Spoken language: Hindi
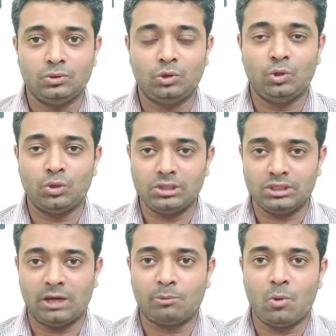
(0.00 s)
तो योगी
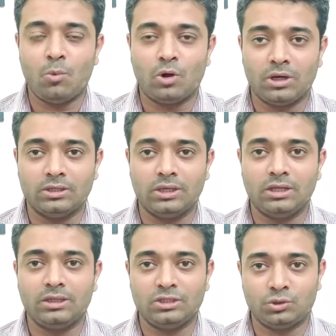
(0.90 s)
जी आपको बुक कर
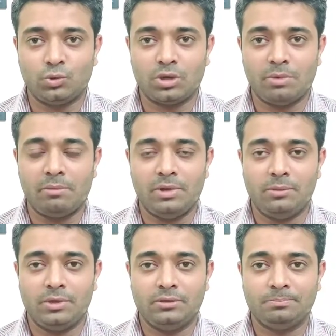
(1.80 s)
देंगे देशद्रोह के मामले
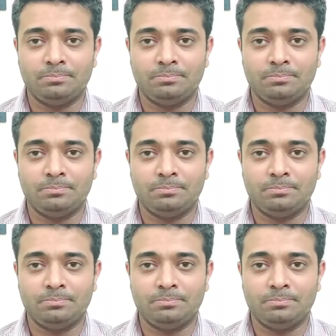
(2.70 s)
में